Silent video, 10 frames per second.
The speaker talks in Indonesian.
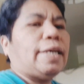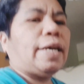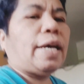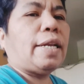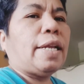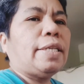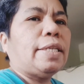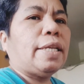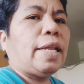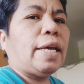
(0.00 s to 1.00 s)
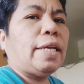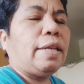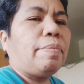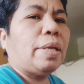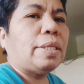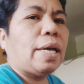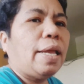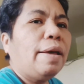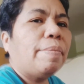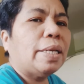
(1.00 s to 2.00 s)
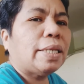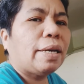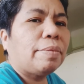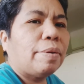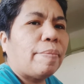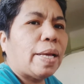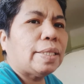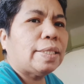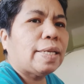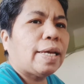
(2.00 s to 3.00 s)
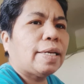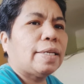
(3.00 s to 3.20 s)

karena setelah ini masih ada masak memasak